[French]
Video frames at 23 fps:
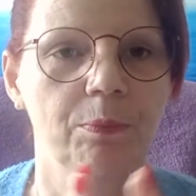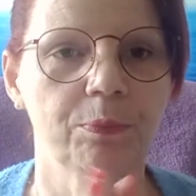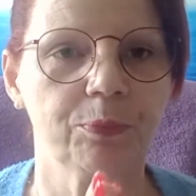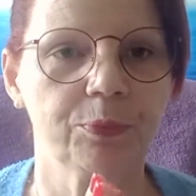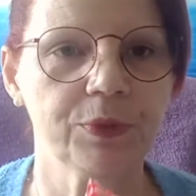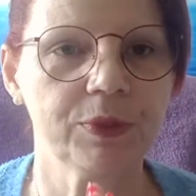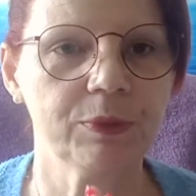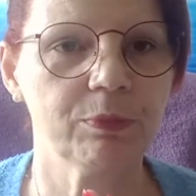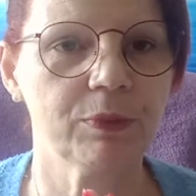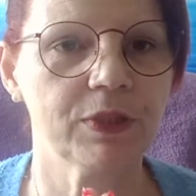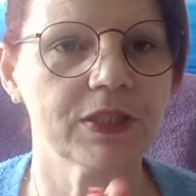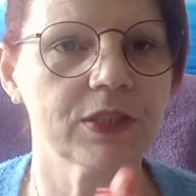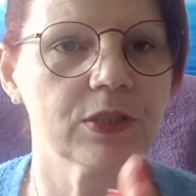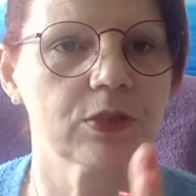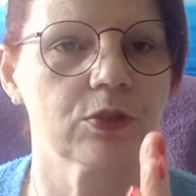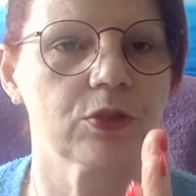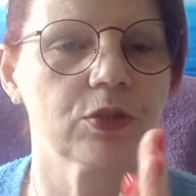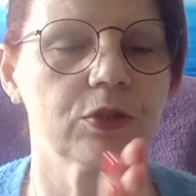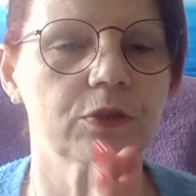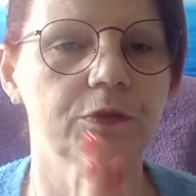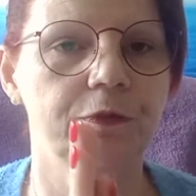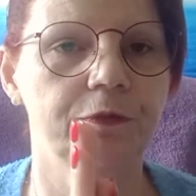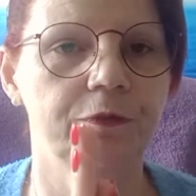Puis moi, ce que
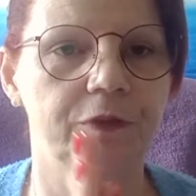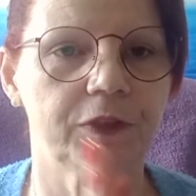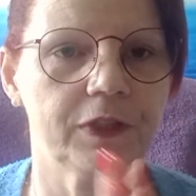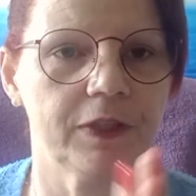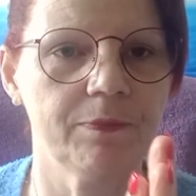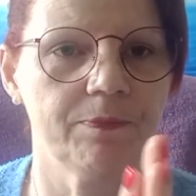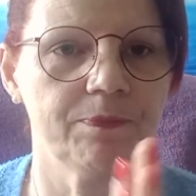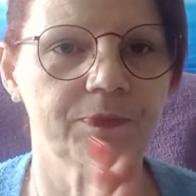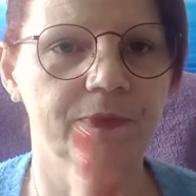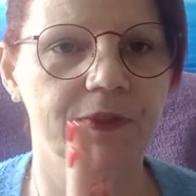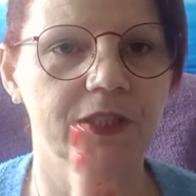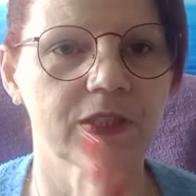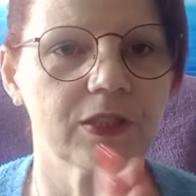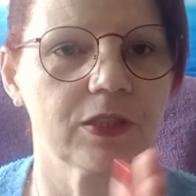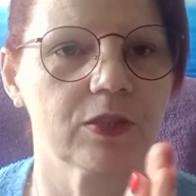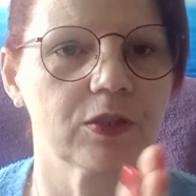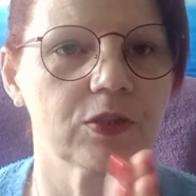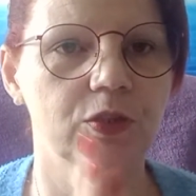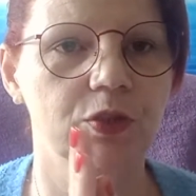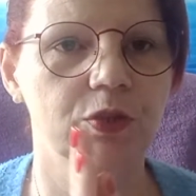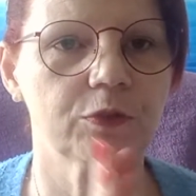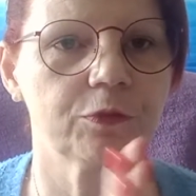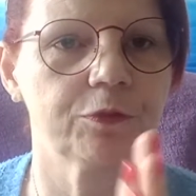je fais,
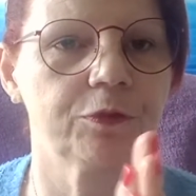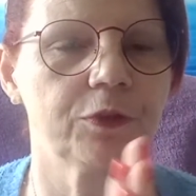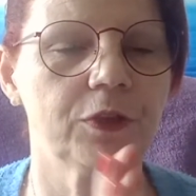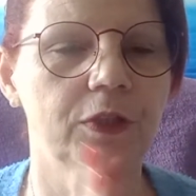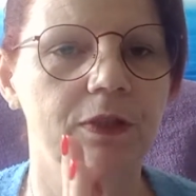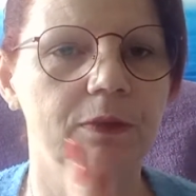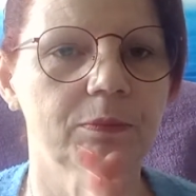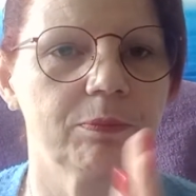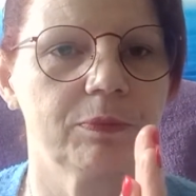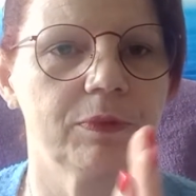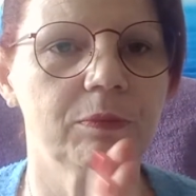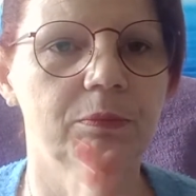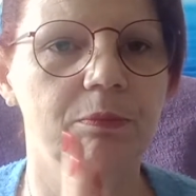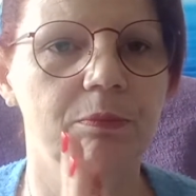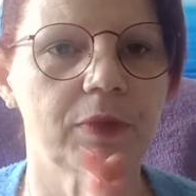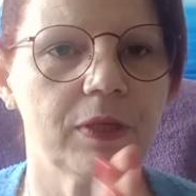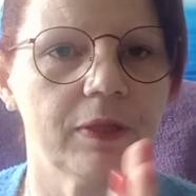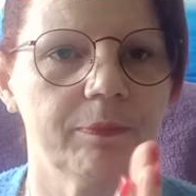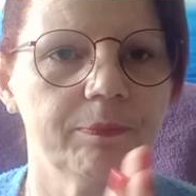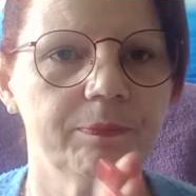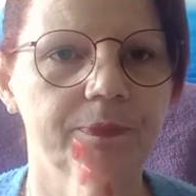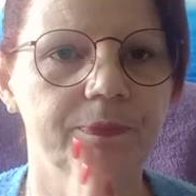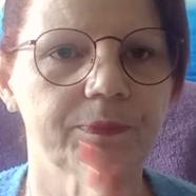je frotte mes
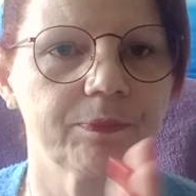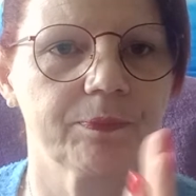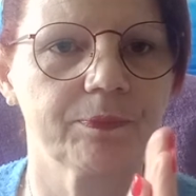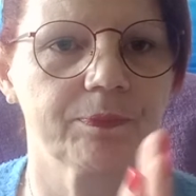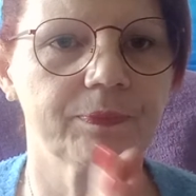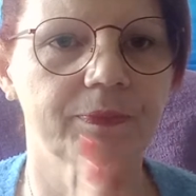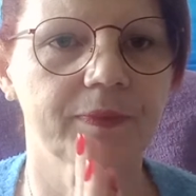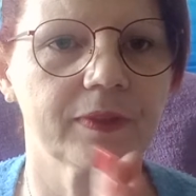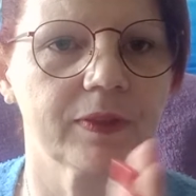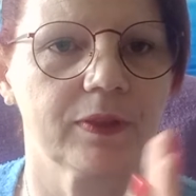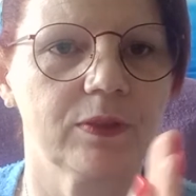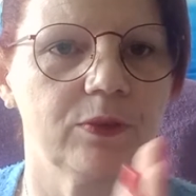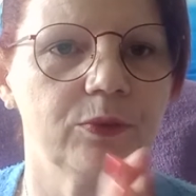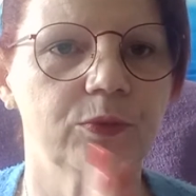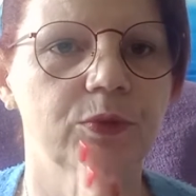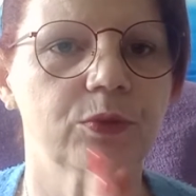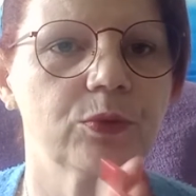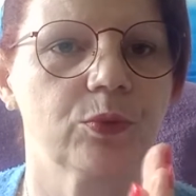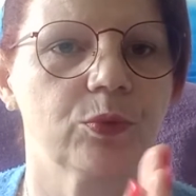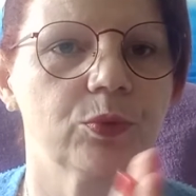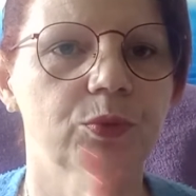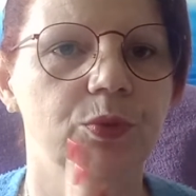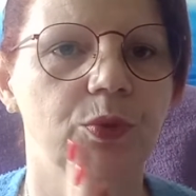mains l'une
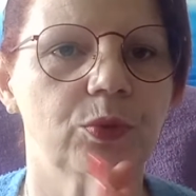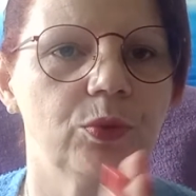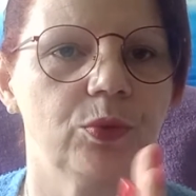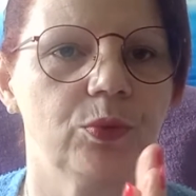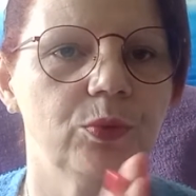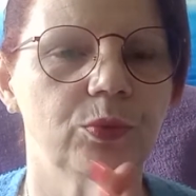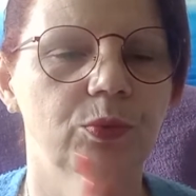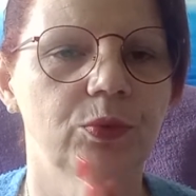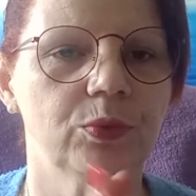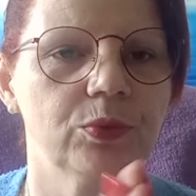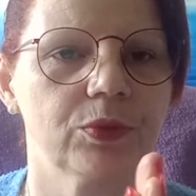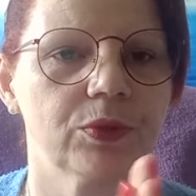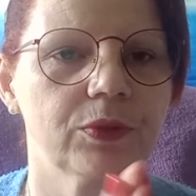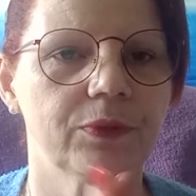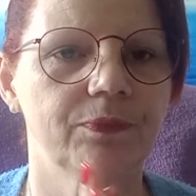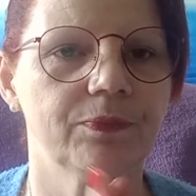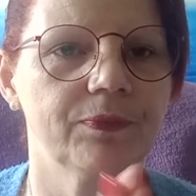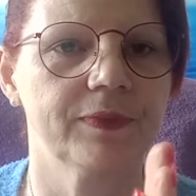contre l'autre